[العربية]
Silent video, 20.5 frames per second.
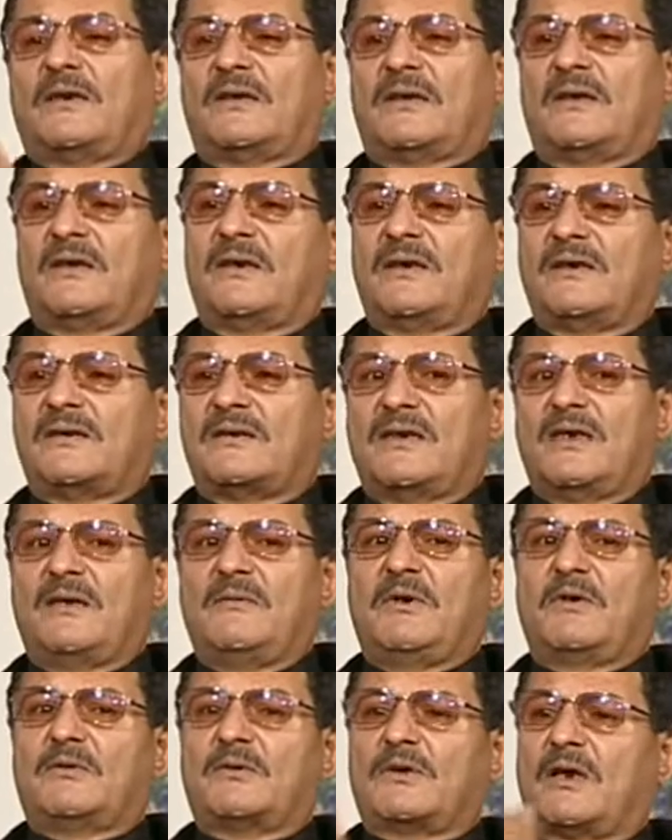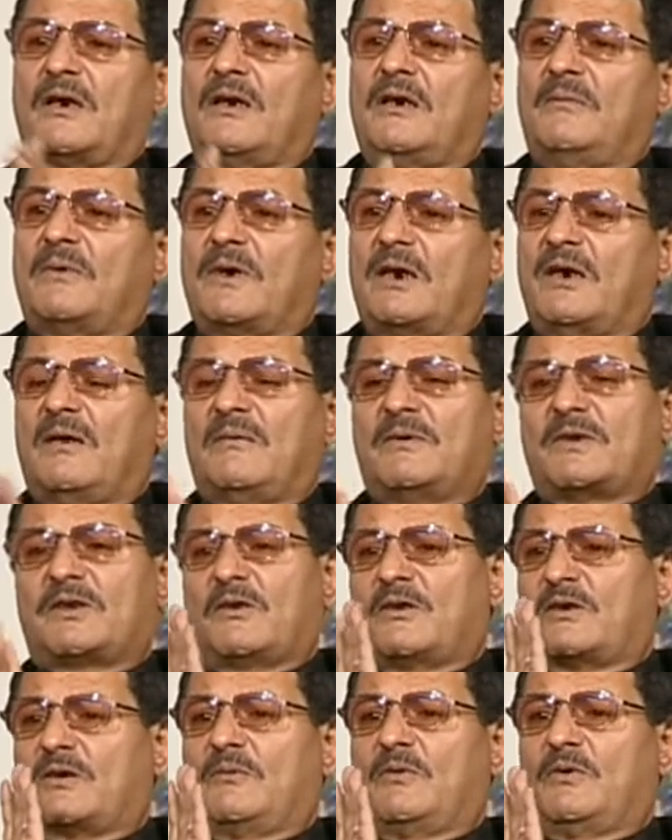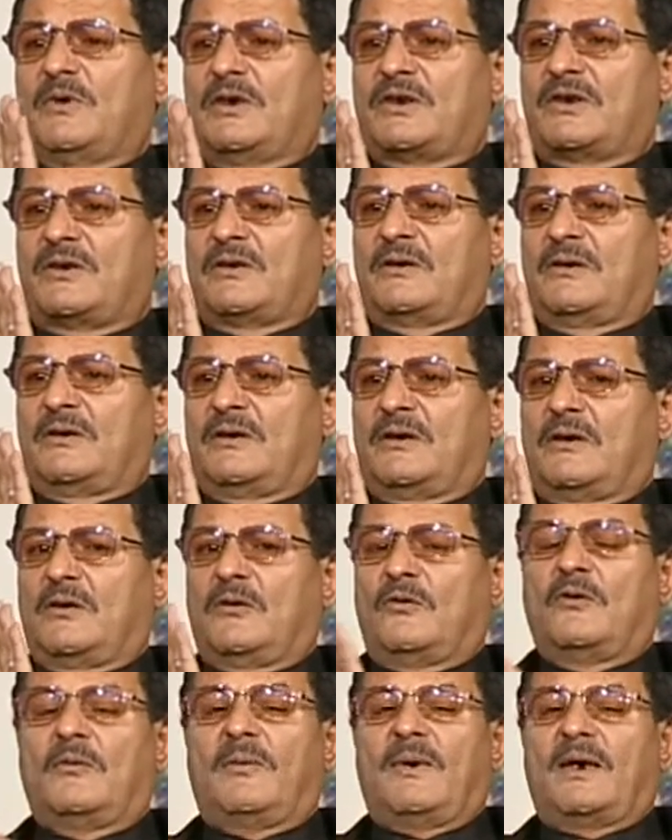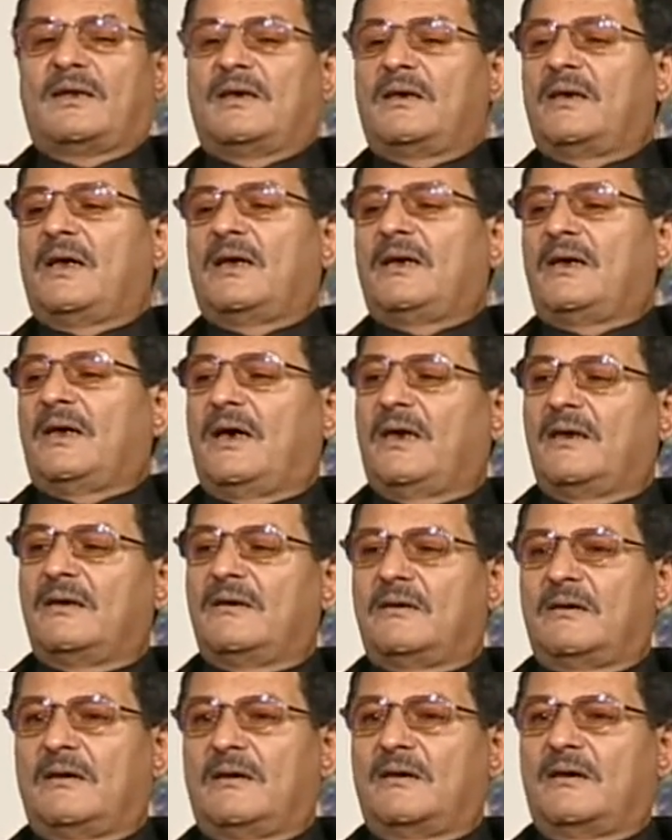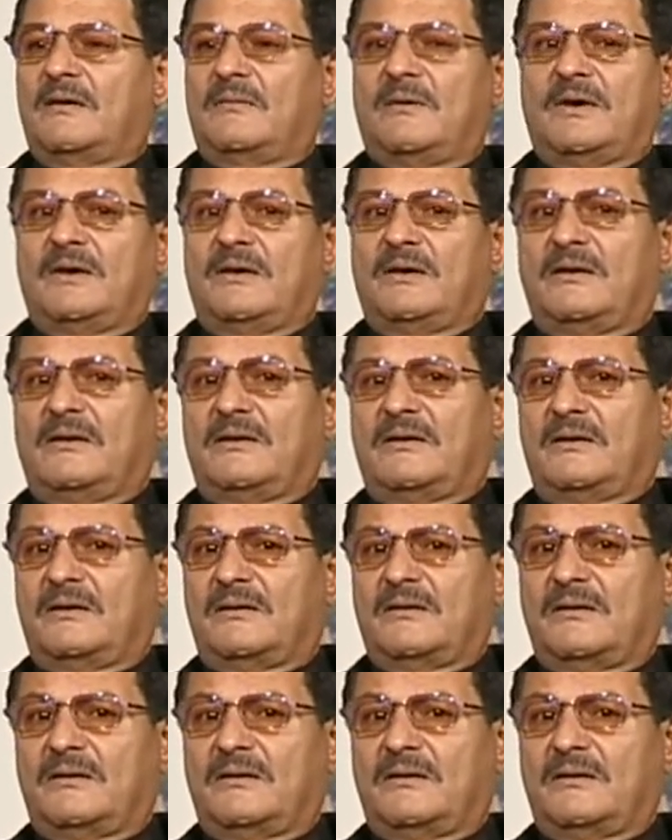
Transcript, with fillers: طيار اسلامي او طيار ليبرالي لا ما تصورش من الوش وبعدين اي حد النهارده بقى